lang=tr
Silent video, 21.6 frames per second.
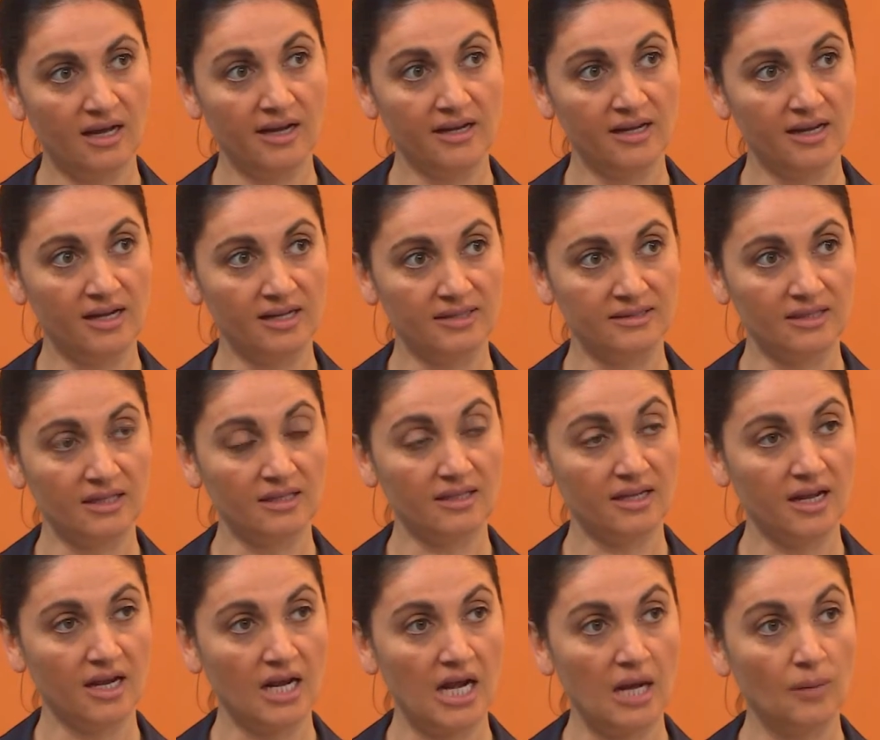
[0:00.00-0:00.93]
ayağından
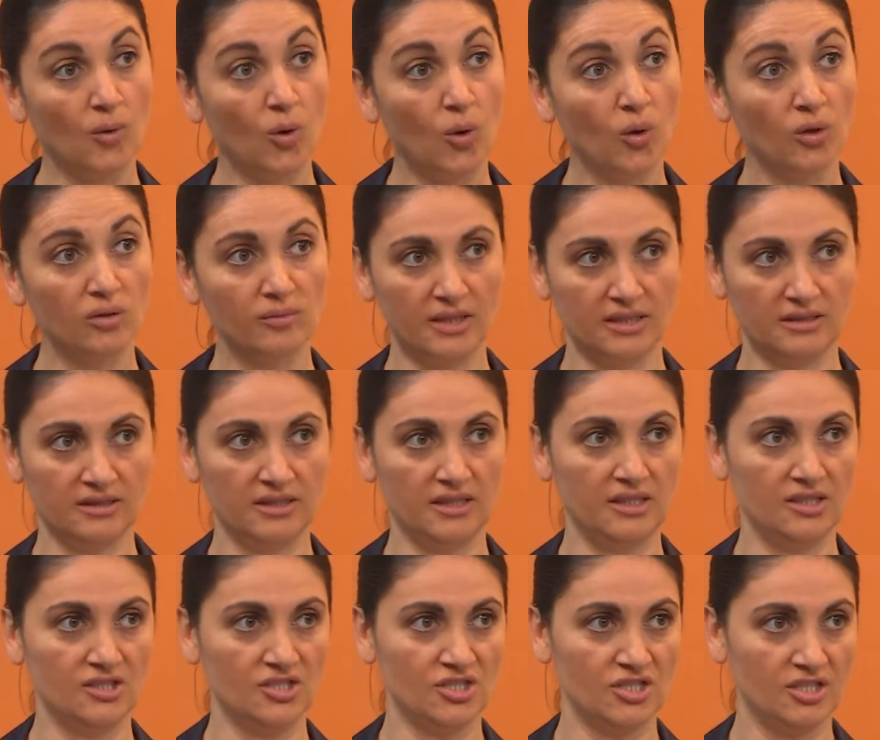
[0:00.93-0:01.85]
ayakkabı olmadığı
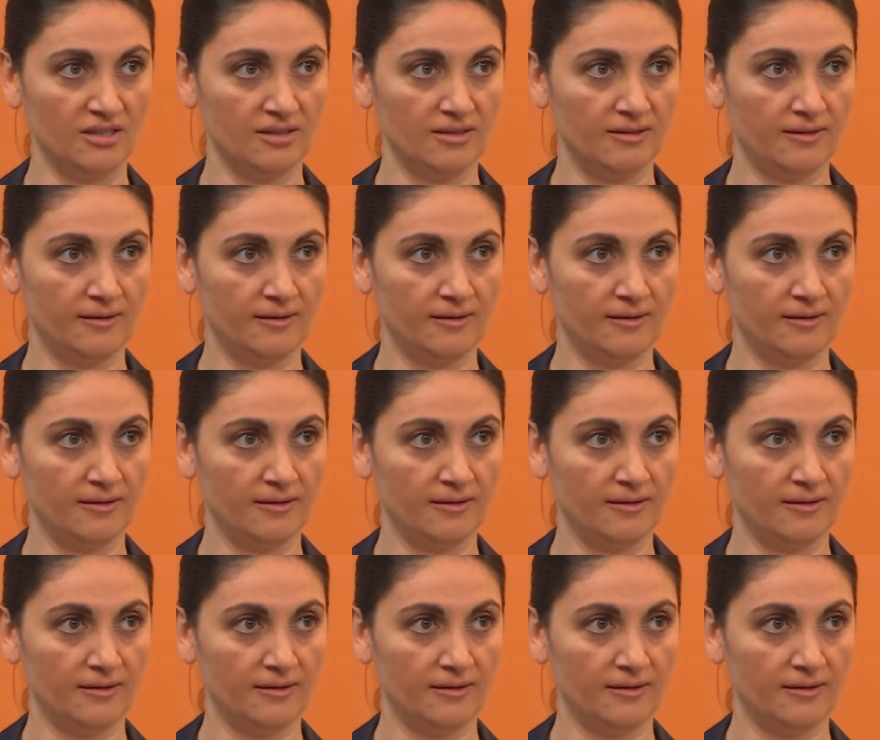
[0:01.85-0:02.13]
için.